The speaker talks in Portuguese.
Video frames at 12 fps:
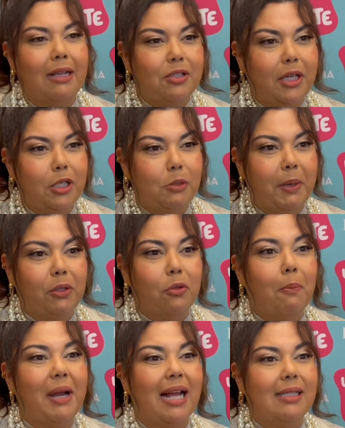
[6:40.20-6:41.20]
a respeito do
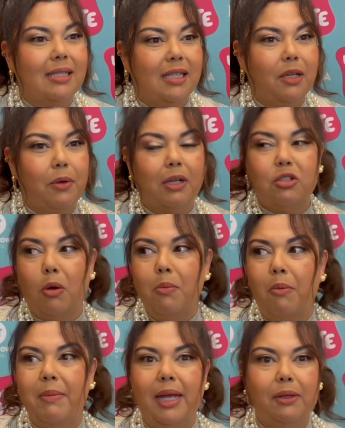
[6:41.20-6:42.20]
Brasil. Eu acho que é um
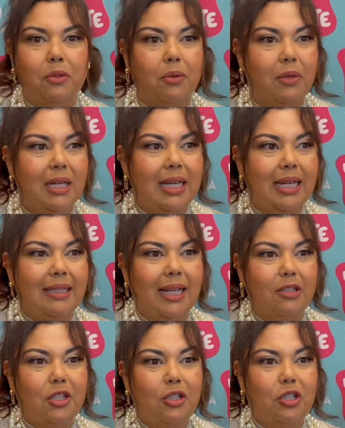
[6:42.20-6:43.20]
momento da
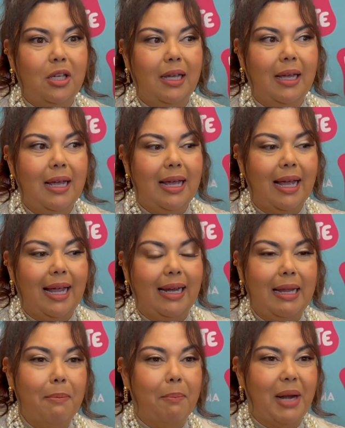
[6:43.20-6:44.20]
gente é,
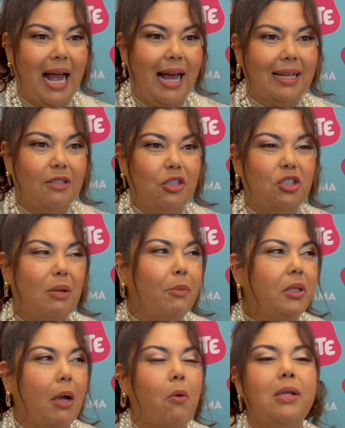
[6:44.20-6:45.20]
lembrar que a gente tem
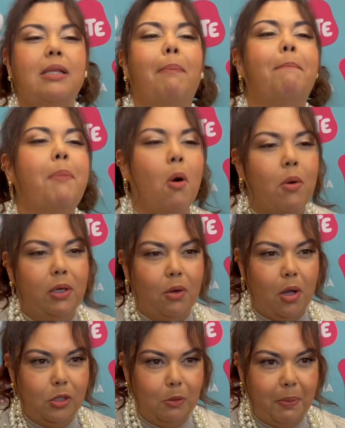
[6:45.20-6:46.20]
muita coisa boa no
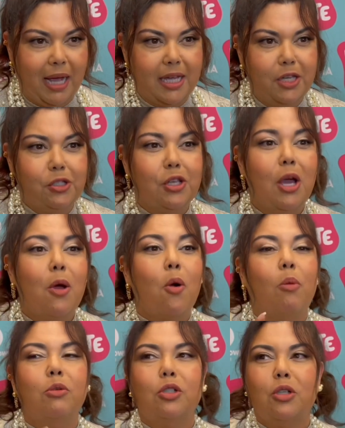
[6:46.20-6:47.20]
nosso país,
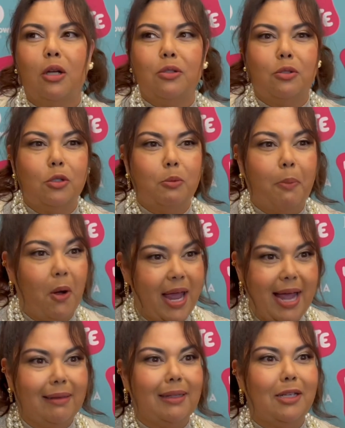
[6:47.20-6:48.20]
como os nossos
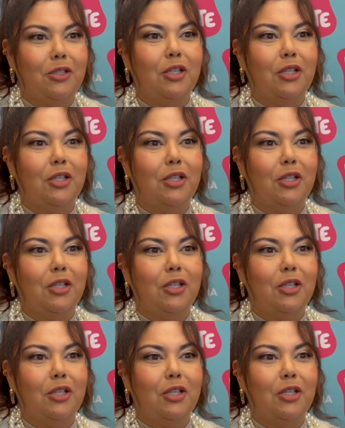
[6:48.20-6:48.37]
poetas,